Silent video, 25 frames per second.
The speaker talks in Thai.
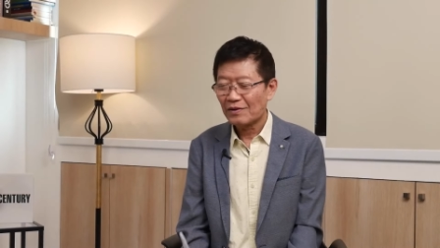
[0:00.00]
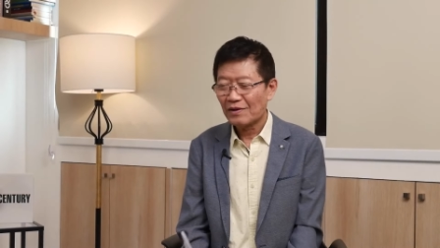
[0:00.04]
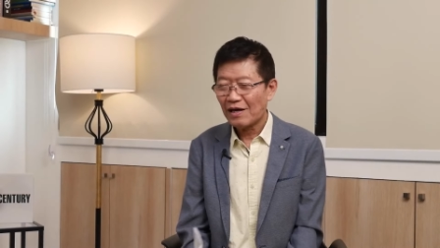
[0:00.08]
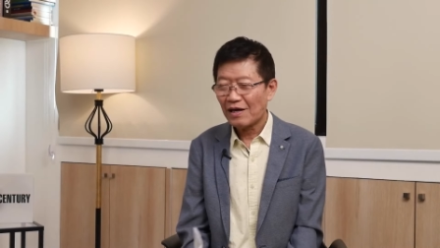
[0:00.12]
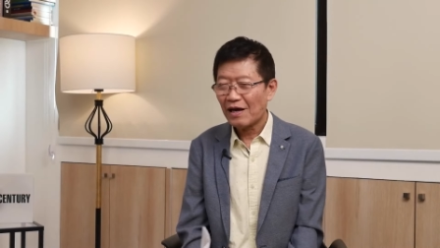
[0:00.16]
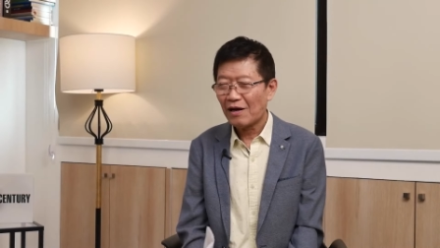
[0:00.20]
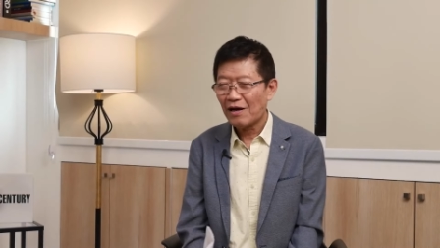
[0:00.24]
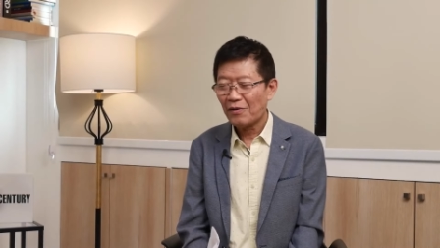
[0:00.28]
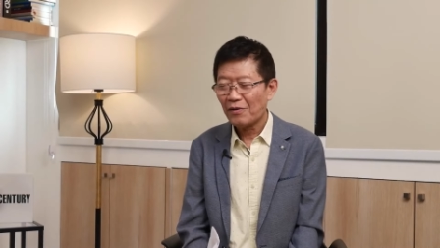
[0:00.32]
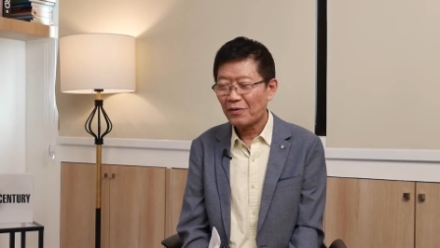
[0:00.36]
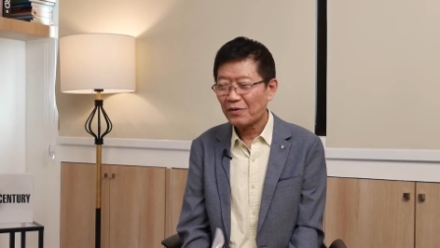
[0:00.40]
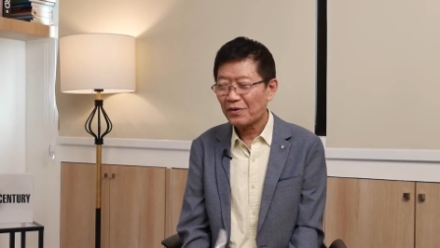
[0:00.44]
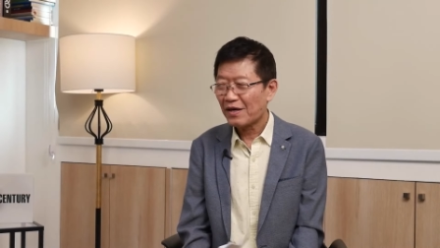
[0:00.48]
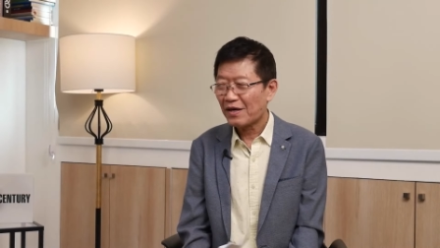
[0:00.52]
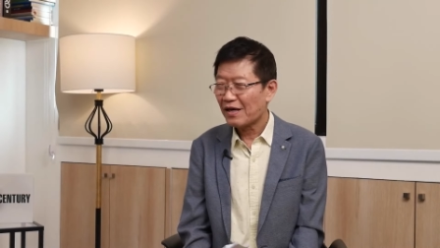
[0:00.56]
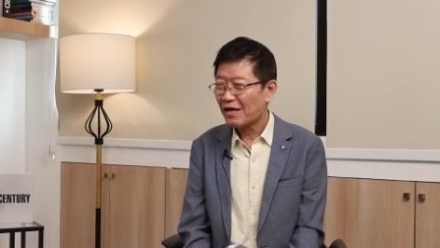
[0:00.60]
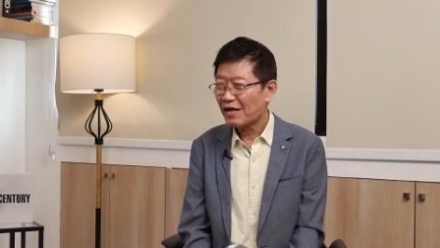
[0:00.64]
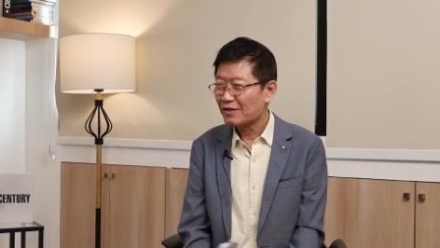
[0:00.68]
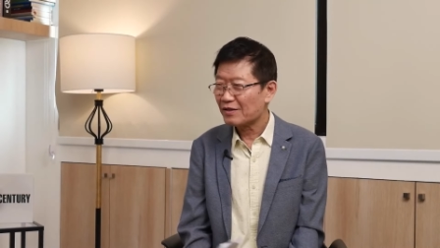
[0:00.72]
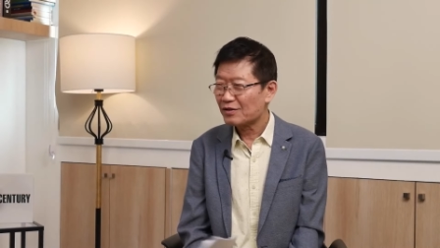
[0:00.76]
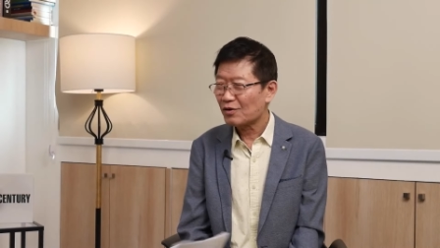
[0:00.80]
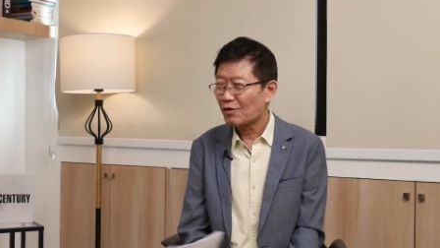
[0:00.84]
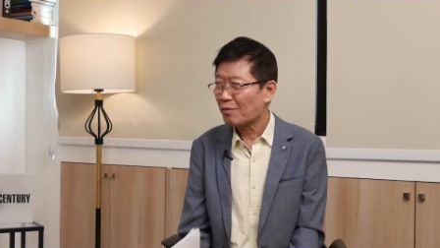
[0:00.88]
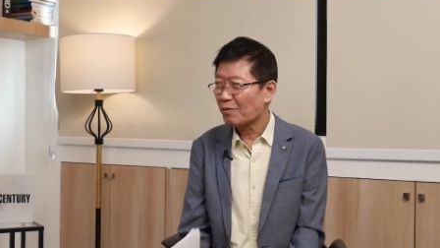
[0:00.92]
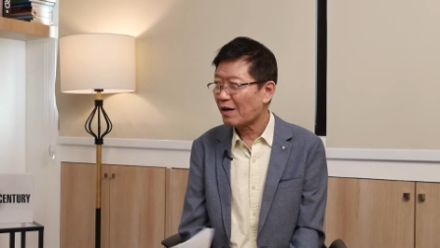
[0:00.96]
อ่ะโอเค
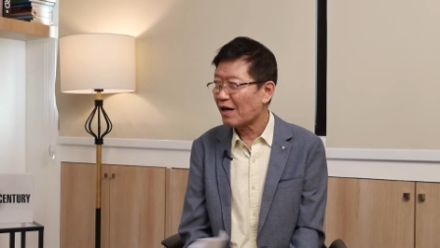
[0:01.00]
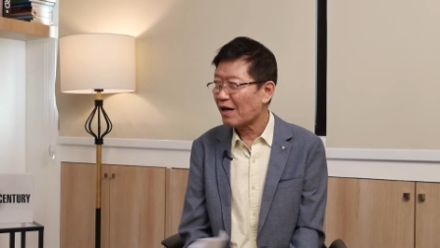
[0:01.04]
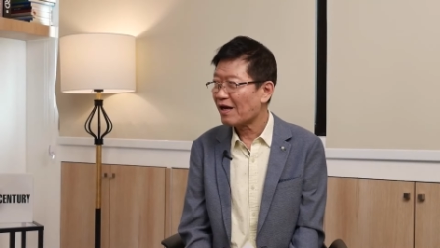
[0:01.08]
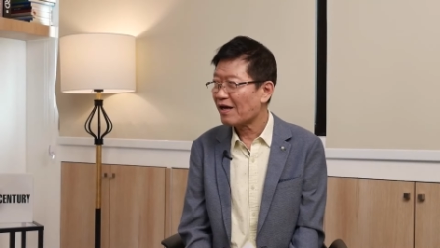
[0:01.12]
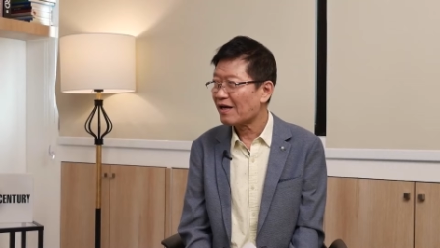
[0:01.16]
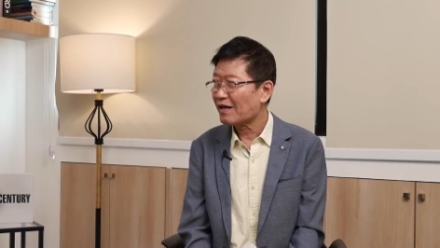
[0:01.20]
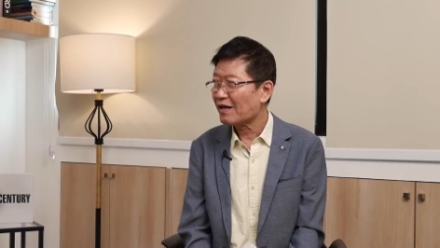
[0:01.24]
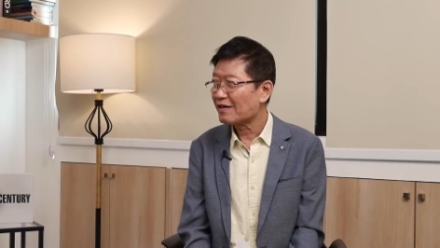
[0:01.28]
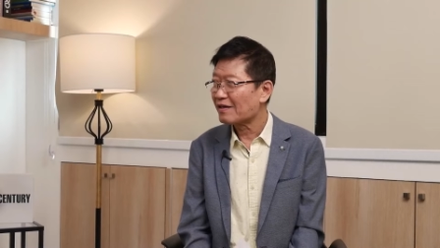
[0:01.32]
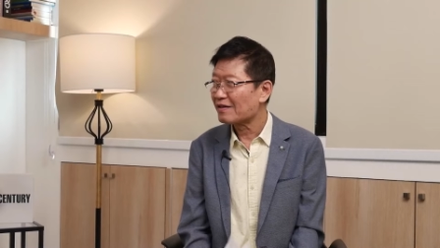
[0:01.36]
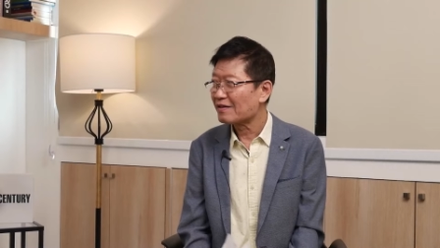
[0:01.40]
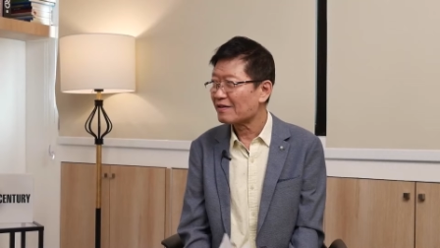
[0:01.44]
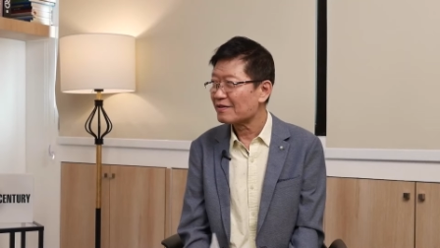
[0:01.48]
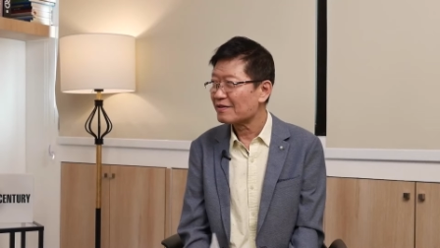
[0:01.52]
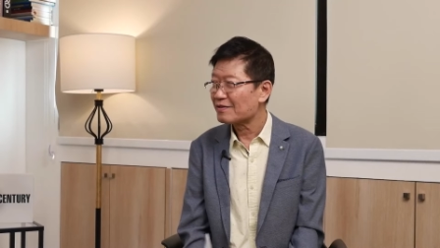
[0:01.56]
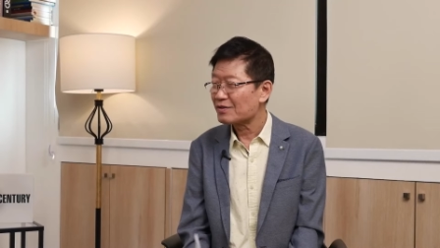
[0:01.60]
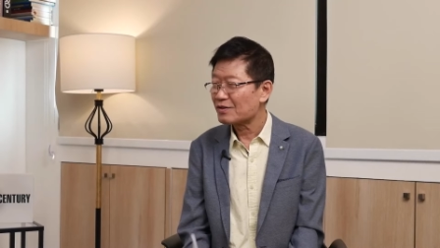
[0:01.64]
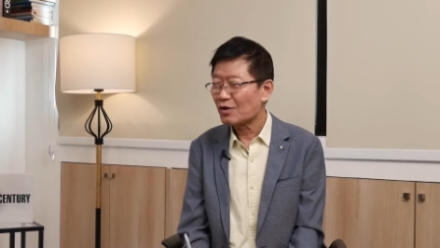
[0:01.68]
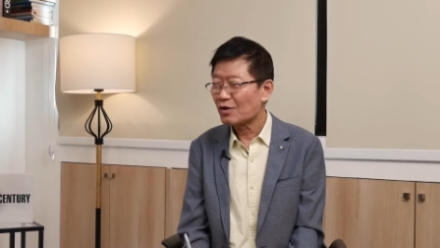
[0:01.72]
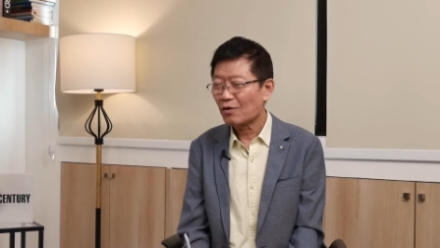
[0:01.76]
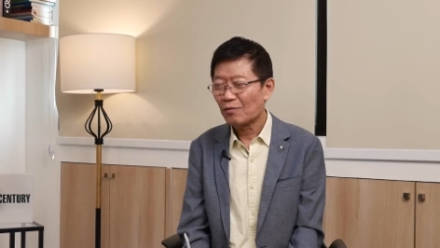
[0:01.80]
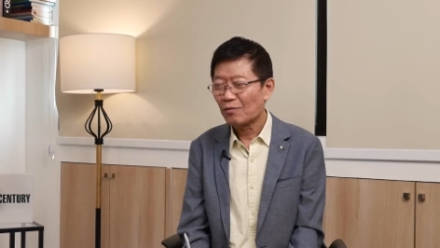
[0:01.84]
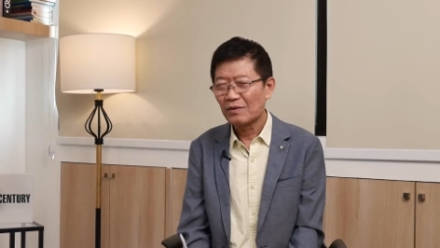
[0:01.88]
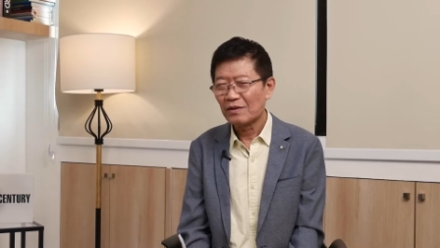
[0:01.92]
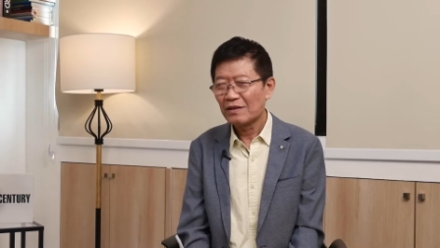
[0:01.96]
ต้องรอติดตามรอ
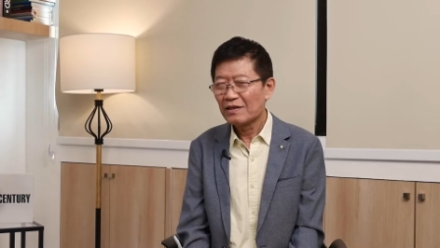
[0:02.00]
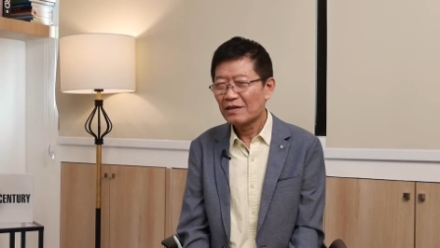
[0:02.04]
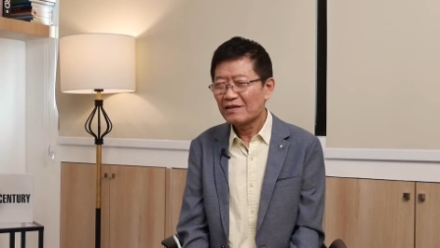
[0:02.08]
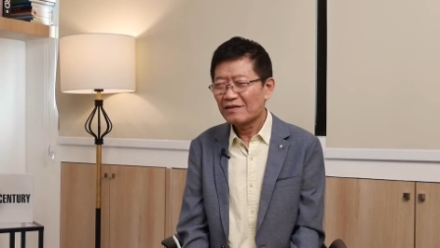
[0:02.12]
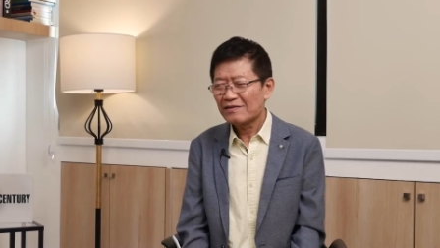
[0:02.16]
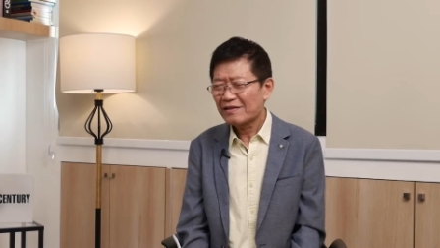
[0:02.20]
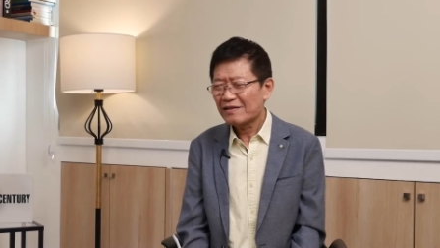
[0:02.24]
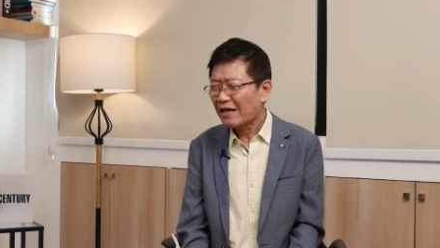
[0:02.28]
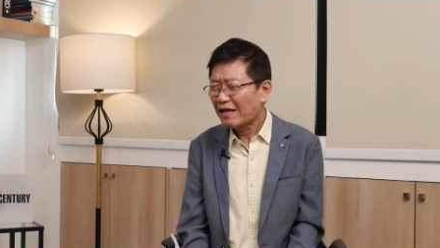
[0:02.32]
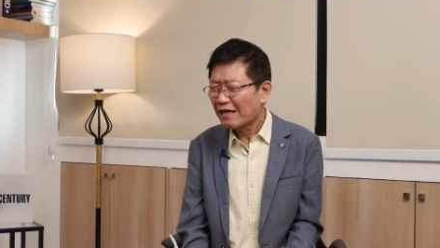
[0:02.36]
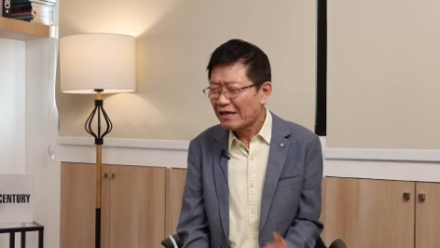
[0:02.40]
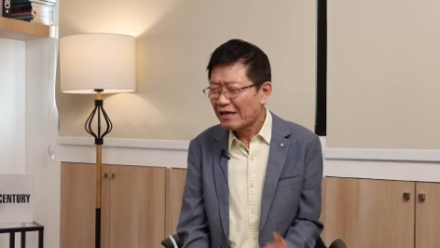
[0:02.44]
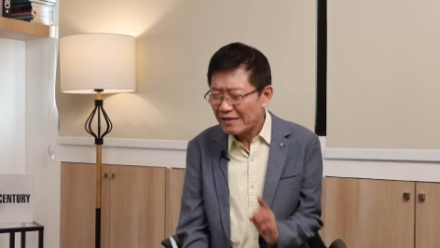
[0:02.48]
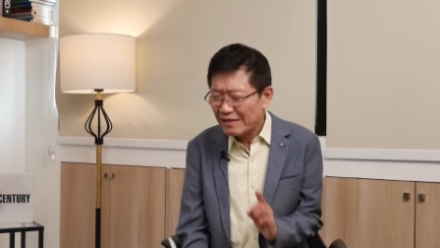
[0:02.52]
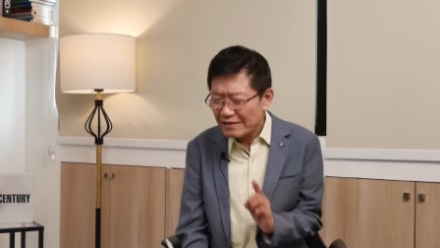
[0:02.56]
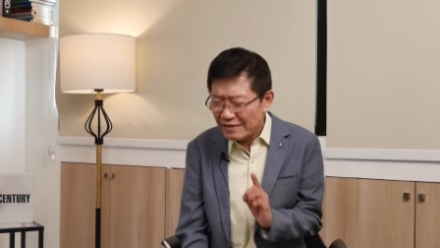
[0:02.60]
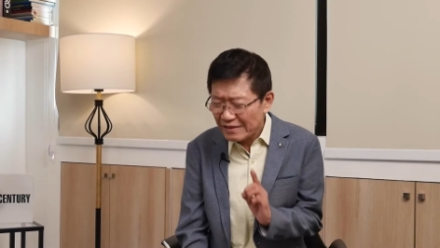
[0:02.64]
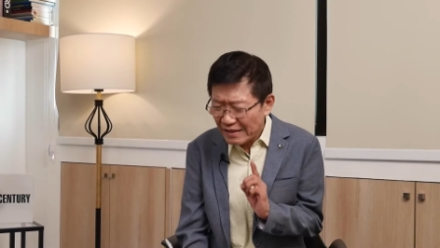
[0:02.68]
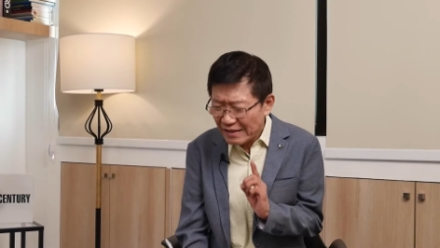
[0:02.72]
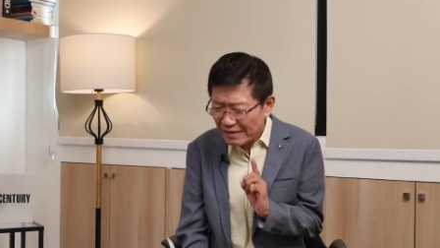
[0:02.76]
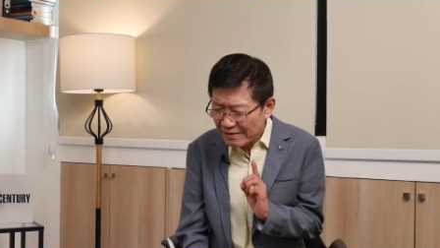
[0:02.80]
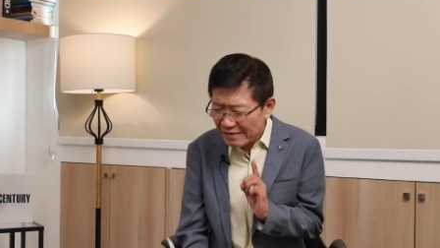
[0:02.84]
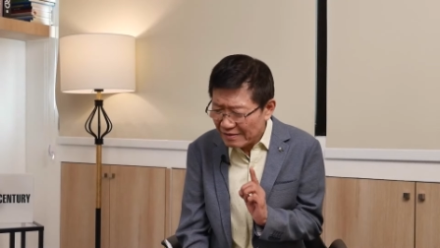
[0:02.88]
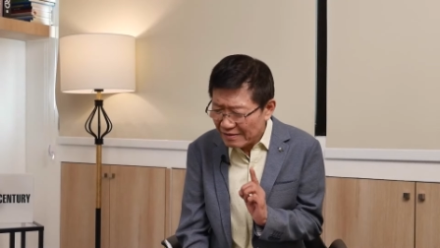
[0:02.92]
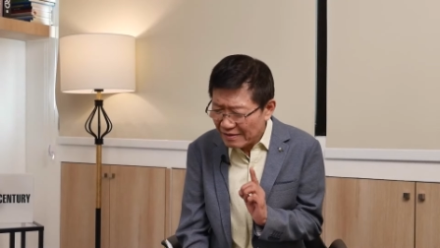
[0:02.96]
ติดตามแต่อหรือ
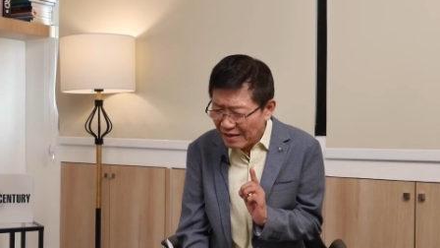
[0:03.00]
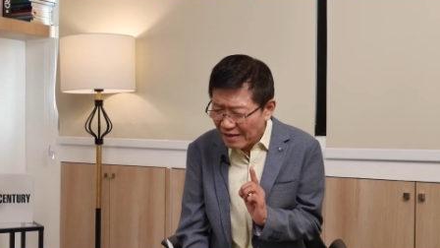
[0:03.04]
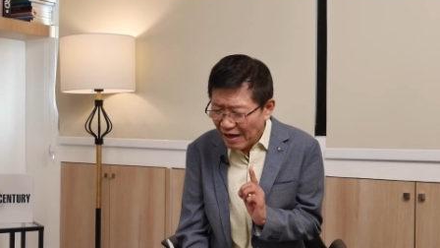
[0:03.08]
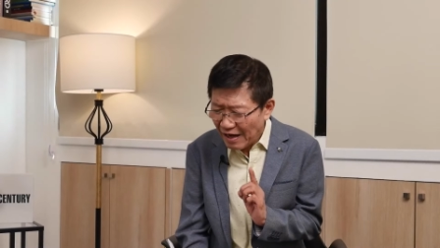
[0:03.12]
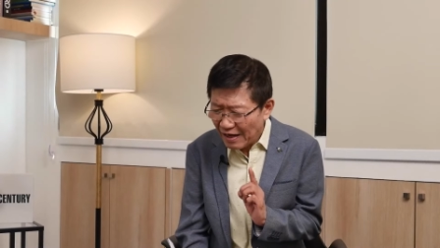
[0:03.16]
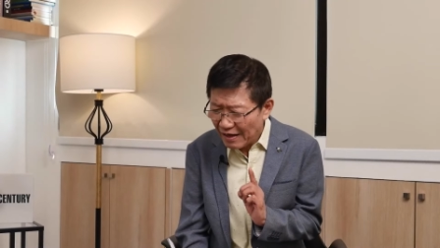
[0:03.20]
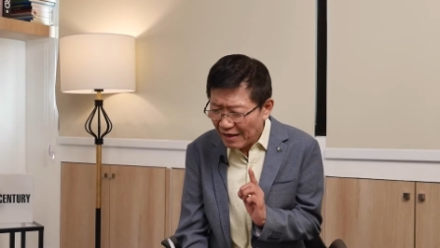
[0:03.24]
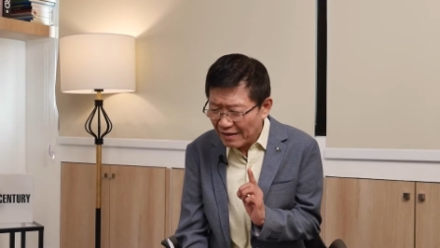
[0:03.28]
สิ่งอื่นใด